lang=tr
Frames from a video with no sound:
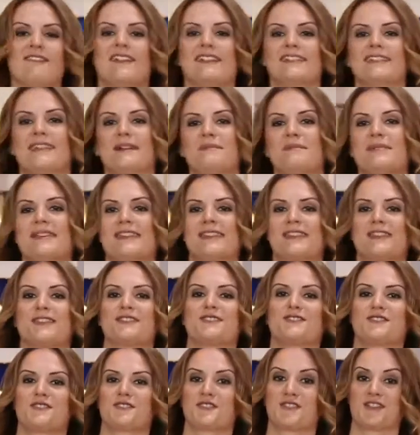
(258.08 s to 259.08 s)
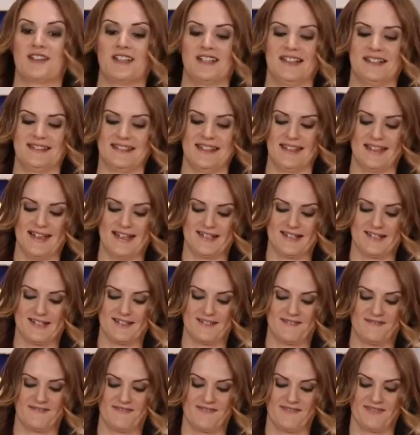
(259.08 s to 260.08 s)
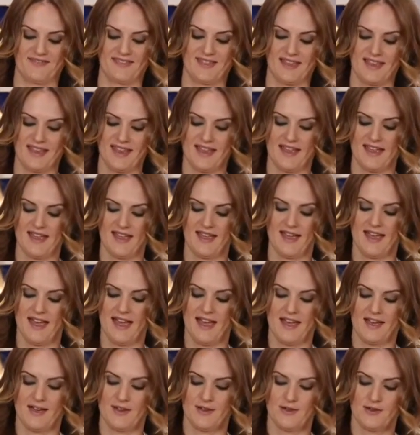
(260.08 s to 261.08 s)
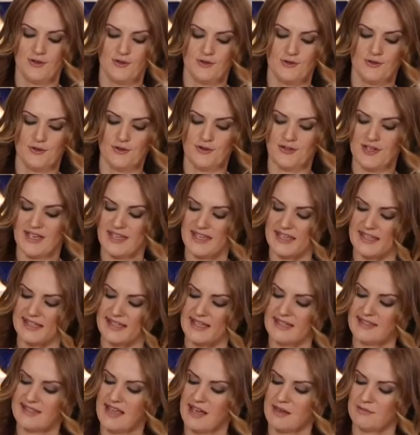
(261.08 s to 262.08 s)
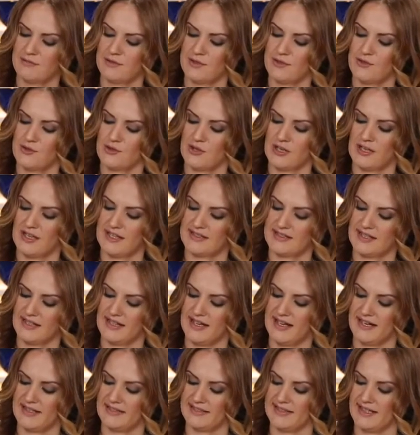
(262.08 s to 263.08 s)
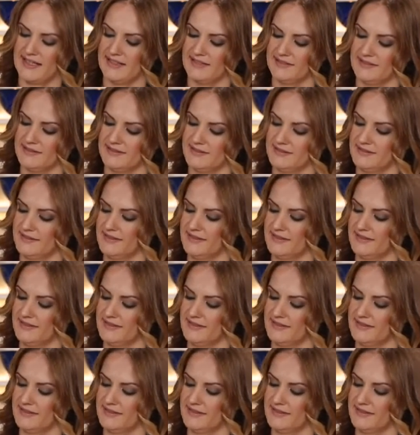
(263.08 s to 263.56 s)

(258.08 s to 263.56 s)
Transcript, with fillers: Ve tabii ki çikolatalar. Şu şekilde damla çikolatalardan